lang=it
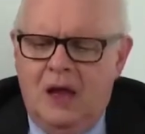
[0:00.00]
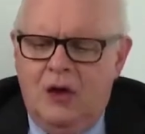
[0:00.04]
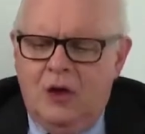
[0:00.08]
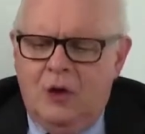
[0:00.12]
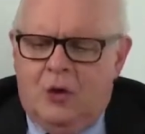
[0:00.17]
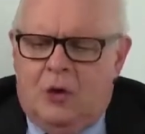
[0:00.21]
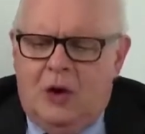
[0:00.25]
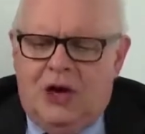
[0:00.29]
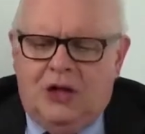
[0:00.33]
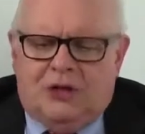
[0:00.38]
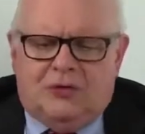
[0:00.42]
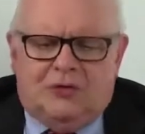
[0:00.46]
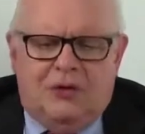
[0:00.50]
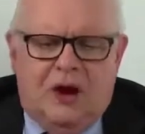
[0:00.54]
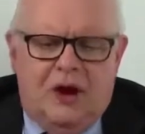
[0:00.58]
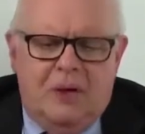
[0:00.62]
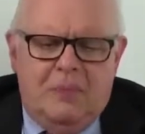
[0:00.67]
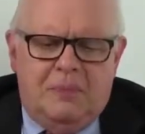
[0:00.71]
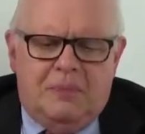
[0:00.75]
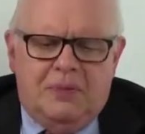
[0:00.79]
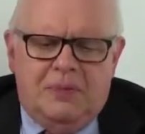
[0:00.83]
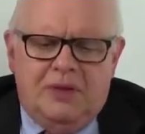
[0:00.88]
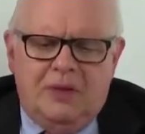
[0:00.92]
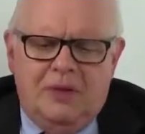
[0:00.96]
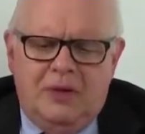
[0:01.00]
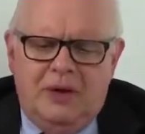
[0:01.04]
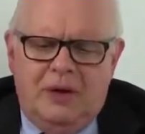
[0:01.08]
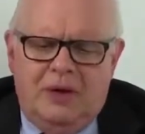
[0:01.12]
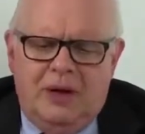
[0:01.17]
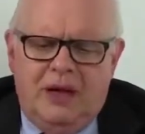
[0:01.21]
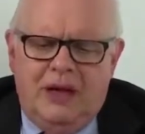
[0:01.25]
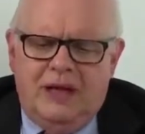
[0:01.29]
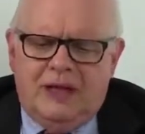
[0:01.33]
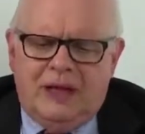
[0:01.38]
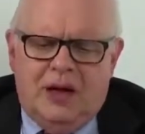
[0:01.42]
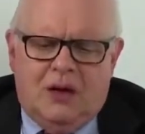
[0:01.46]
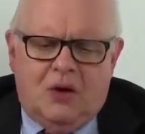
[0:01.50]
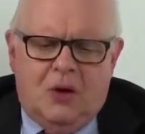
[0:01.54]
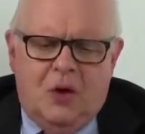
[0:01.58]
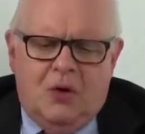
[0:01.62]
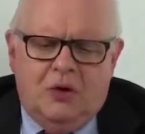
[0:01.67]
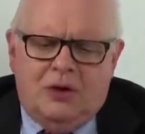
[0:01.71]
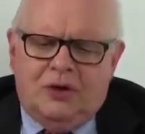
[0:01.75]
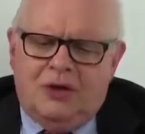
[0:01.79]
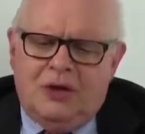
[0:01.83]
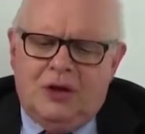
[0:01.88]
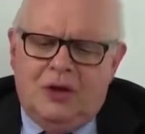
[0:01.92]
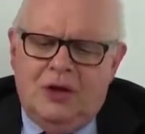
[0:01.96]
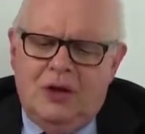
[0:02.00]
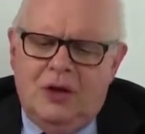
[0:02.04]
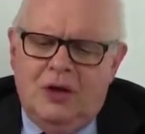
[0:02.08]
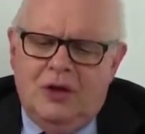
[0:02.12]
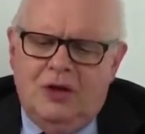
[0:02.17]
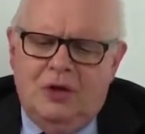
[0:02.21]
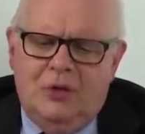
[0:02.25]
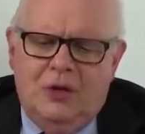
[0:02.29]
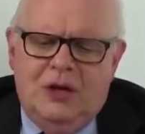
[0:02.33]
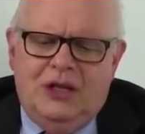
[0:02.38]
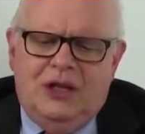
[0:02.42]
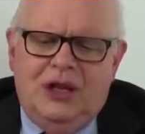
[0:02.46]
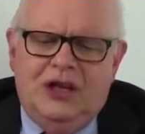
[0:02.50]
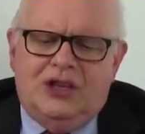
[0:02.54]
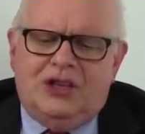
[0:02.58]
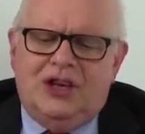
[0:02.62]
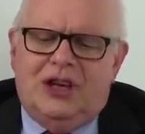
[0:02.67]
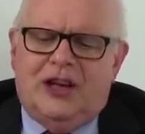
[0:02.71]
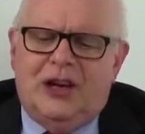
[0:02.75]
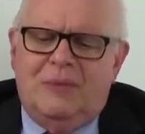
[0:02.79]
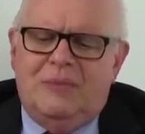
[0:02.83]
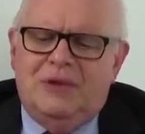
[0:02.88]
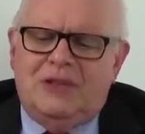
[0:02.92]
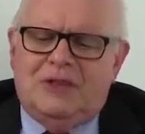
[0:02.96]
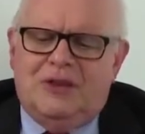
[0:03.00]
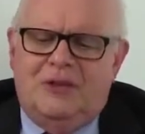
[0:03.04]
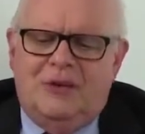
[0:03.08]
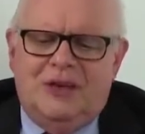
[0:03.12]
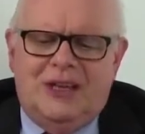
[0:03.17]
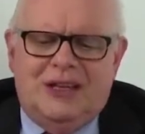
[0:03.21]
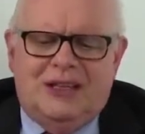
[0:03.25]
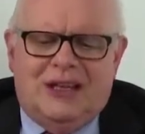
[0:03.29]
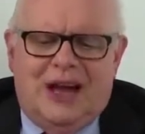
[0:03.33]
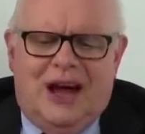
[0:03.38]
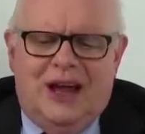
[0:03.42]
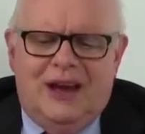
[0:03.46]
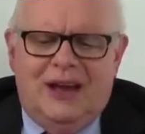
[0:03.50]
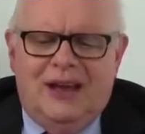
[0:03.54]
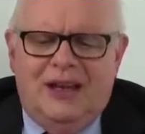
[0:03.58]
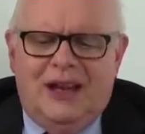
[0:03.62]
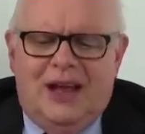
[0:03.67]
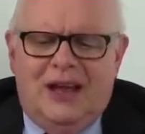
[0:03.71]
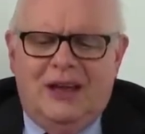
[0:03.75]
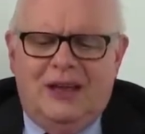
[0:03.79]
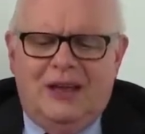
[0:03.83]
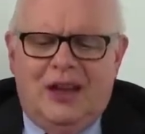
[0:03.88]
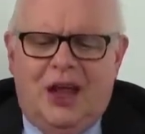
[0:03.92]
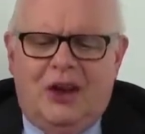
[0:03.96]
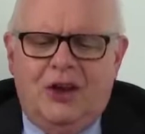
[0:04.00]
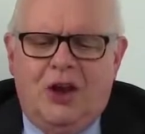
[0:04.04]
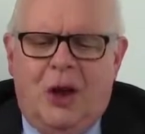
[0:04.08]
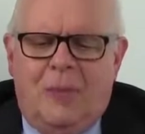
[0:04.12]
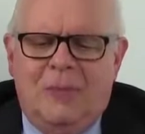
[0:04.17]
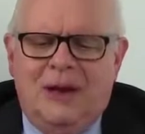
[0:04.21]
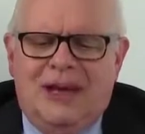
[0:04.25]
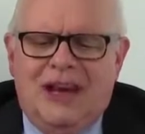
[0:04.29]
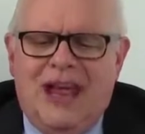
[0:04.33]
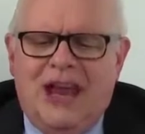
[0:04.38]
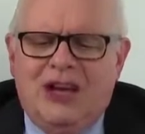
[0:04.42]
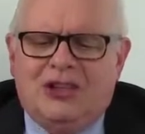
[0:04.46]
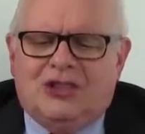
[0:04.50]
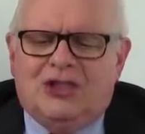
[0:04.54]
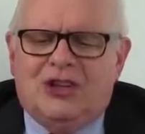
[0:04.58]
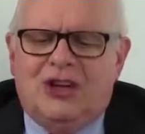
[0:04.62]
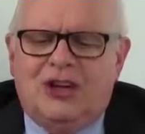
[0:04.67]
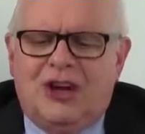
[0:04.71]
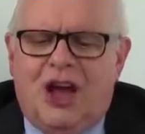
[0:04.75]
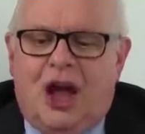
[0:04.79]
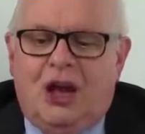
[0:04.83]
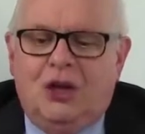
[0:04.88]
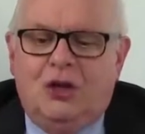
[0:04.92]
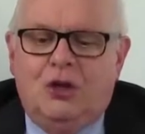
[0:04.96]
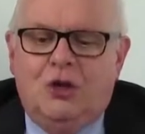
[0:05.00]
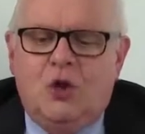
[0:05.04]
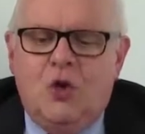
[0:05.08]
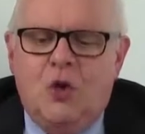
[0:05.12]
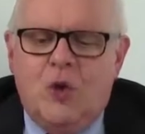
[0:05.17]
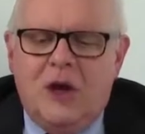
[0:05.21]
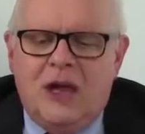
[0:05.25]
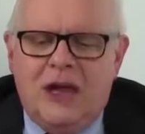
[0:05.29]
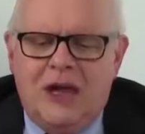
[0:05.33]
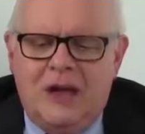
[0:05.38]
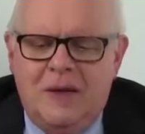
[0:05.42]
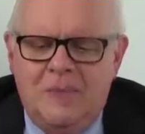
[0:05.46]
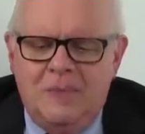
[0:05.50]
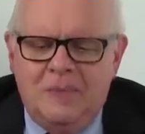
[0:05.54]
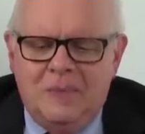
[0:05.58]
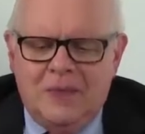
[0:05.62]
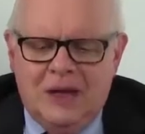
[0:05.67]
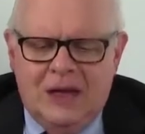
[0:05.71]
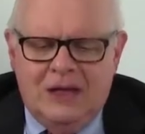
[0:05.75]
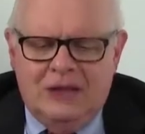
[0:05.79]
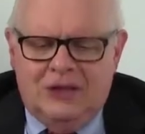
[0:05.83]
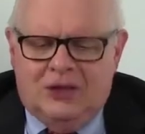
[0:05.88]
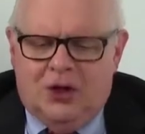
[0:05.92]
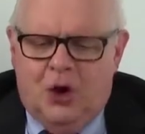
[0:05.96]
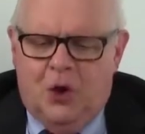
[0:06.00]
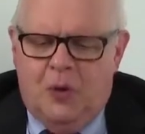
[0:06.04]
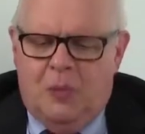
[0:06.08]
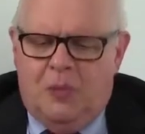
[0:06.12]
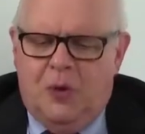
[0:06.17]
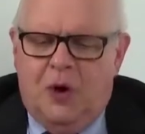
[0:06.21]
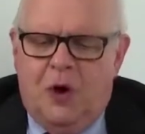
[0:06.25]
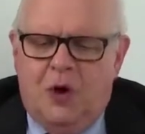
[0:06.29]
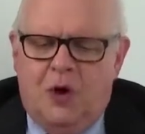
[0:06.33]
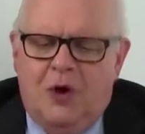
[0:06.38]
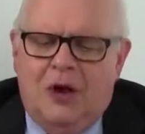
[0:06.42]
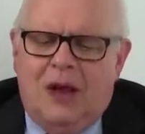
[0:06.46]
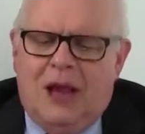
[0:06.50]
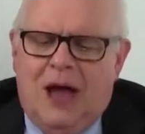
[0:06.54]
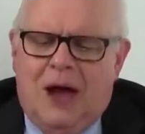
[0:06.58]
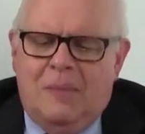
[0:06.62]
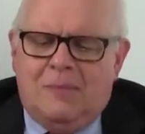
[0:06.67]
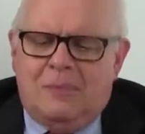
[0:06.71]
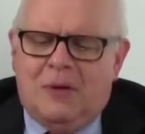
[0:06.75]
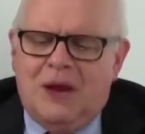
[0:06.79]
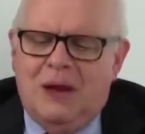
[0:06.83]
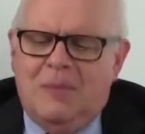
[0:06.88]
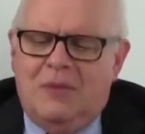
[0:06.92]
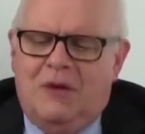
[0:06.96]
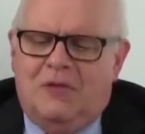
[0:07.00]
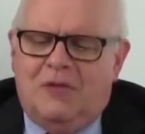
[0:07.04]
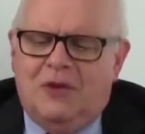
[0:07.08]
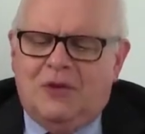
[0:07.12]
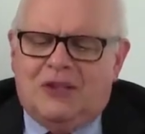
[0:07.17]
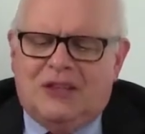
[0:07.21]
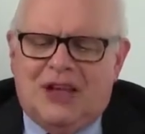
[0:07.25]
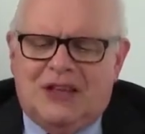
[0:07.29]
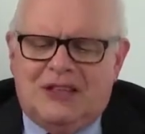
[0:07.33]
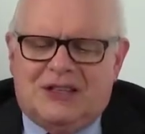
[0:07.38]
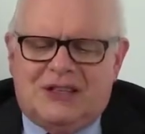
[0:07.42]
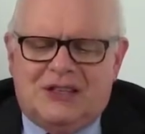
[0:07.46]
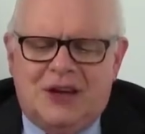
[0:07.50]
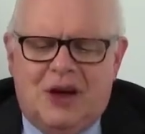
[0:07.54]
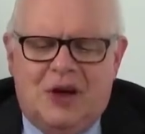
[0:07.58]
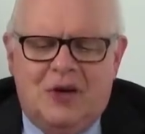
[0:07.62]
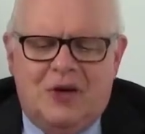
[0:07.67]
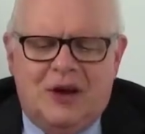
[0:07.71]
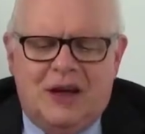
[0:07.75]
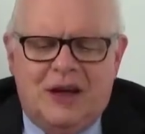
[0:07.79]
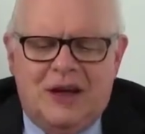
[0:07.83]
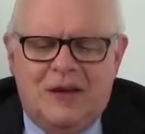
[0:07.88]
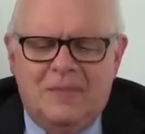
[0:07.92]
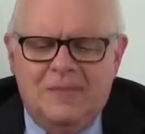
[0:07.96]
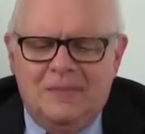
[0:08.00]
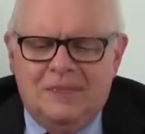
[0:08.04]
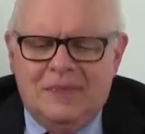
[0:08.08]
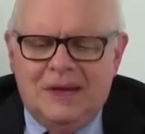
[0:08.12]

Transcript: Qui Trump non è d'accordo. Lui dice che bisogna dare la, la nomination a lui dopo la prima votazione.